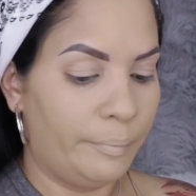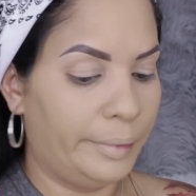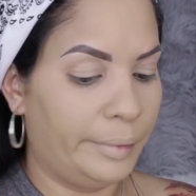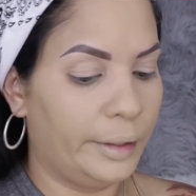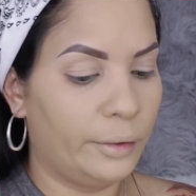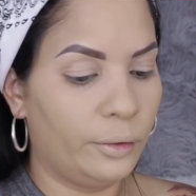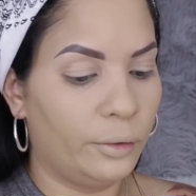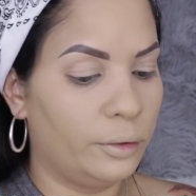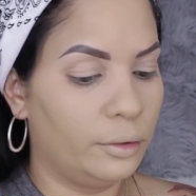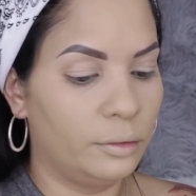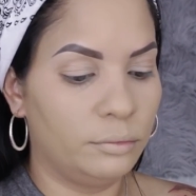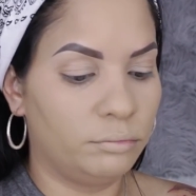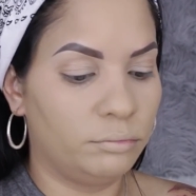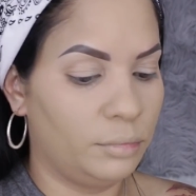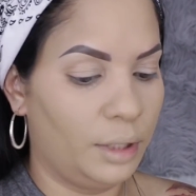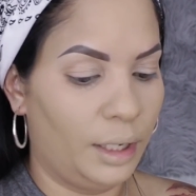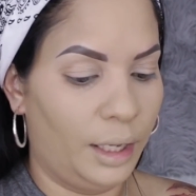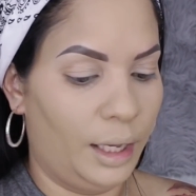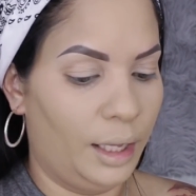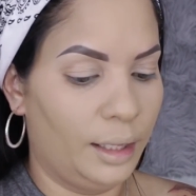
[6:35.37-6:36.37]
pero
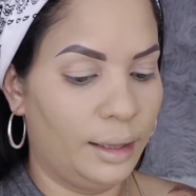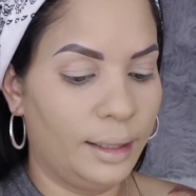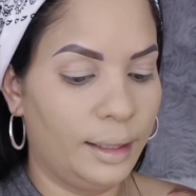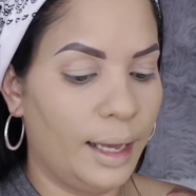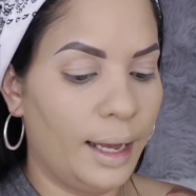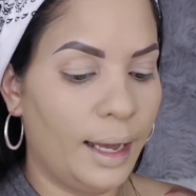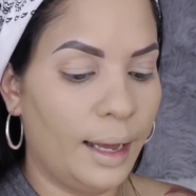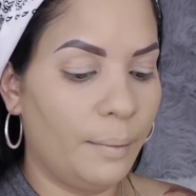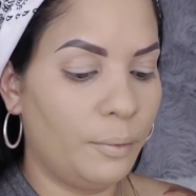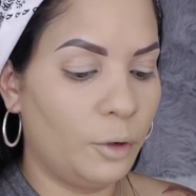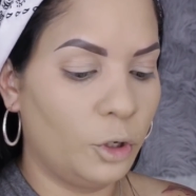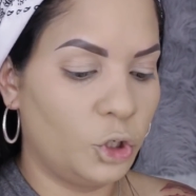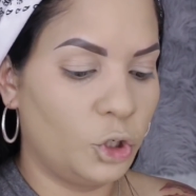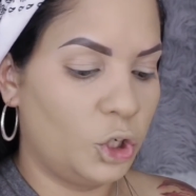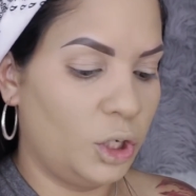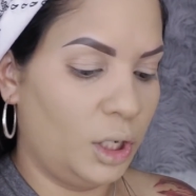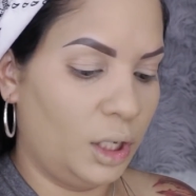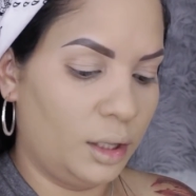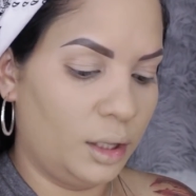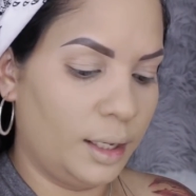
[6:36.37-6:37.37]
esta
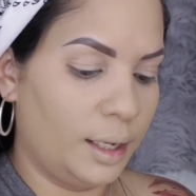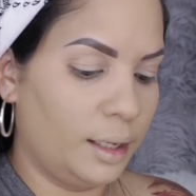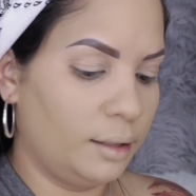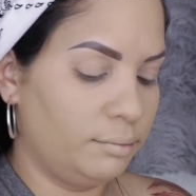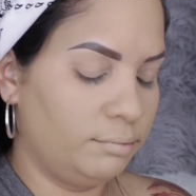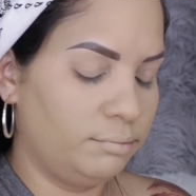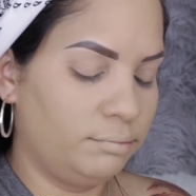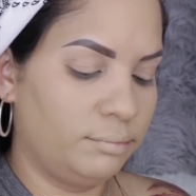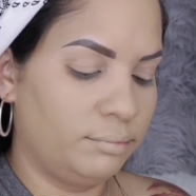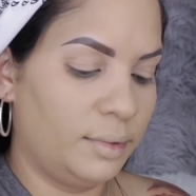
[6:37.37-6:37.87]
brochita